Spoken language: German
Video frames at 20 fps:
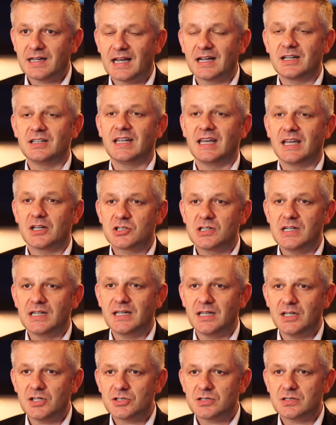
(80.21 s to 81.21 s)
gegen
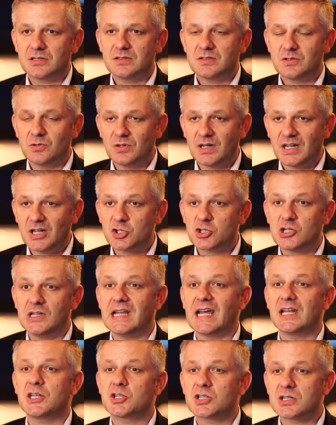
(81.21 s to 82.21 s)
Erstligist. Zürich war
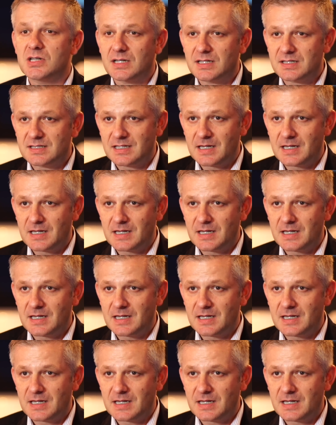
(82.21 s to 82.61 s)
Letzter.